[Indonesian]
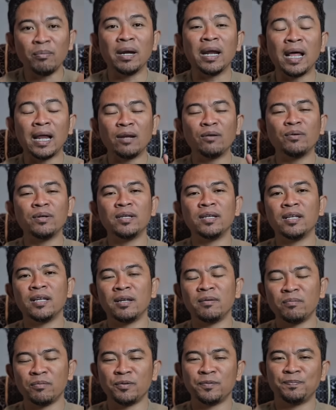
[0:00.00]
melalui
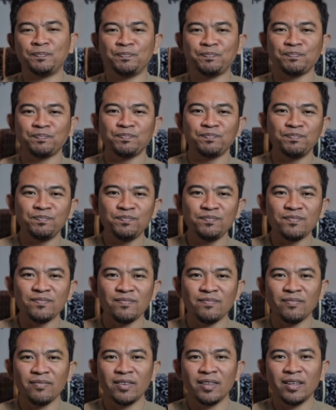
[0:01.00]
dirimu.
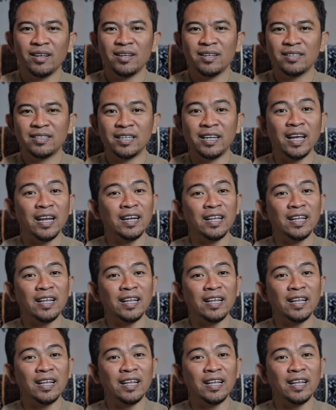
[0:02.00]
Jadi